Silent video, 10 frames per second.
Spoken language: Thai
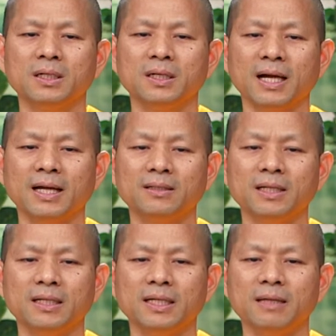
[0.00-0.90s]
ขัน
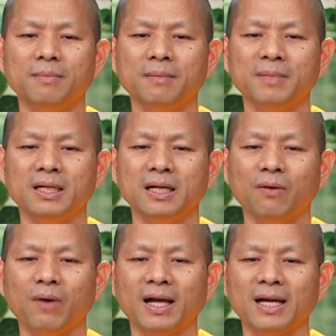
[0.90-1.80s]
ตินี้ไม่มีใน
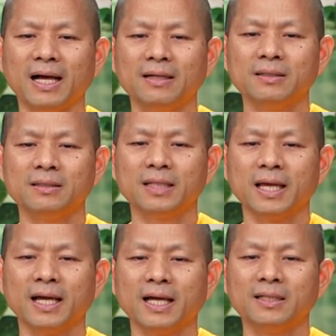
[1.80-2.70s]
ระหว่างหนัง แต่
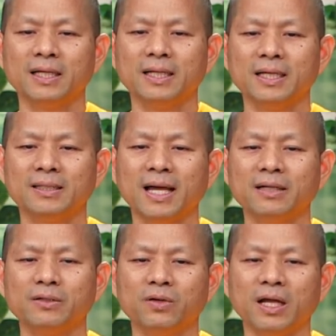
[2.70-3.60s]
ขันตินี้ตั้ง
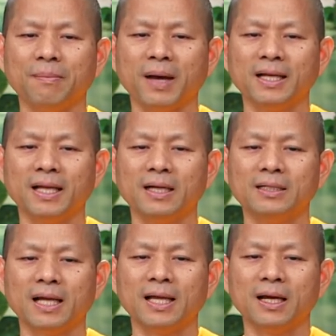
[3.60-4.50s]
อยู่ในภายในหฤ
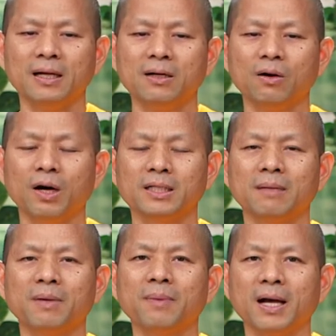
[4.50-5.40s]
ทัยอันลึกของอัต
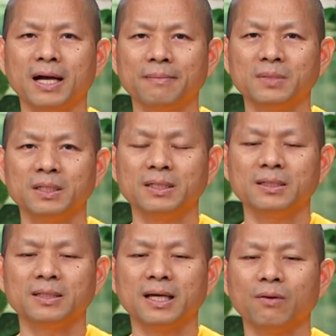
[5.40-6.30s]
มาภาพ
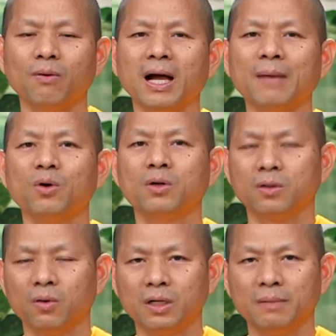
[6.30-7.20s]
แต่ความอด
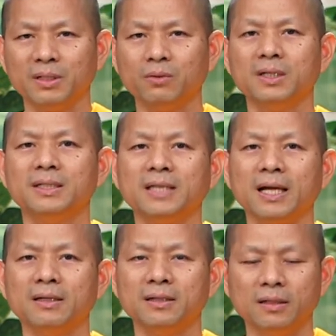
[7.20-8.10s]
ทนเนี่ยมันอยู่ในใจ
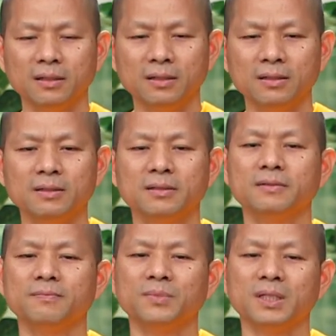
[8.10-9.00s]
ลึ
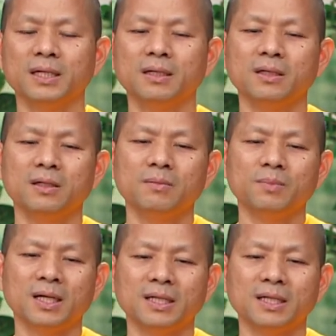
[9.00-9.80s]
กๆพระรา